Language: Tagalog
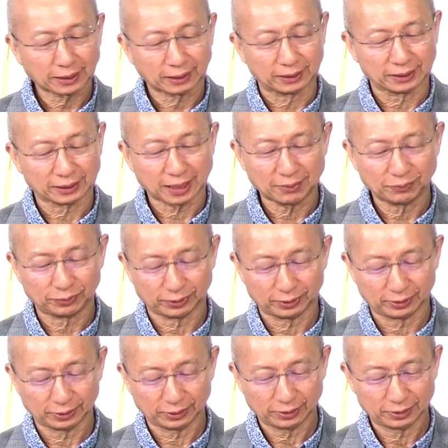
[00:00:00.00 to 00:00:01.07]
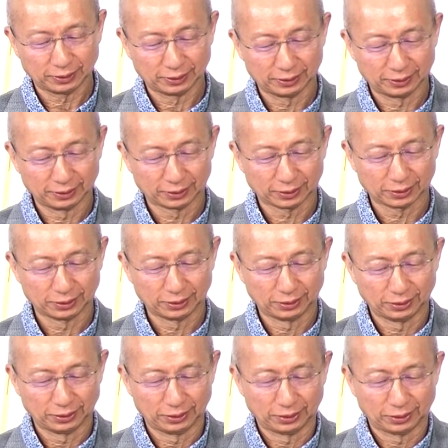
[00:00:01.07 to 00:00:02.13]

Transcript: Bakit bigla na lang sa kabanatang